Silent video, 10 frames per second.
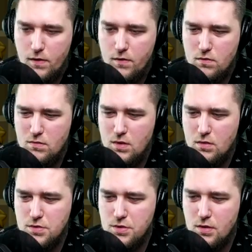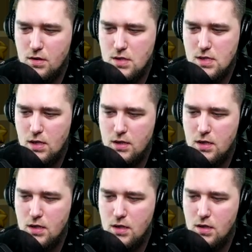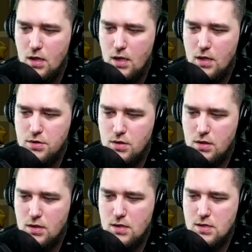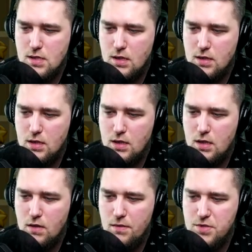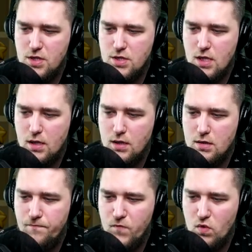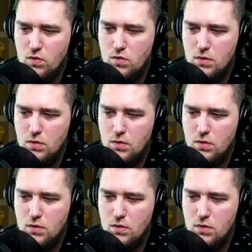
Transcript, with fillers: нет, что-то золотые книги. Что-то э, золотые книги вообще жалко. Ну, тут,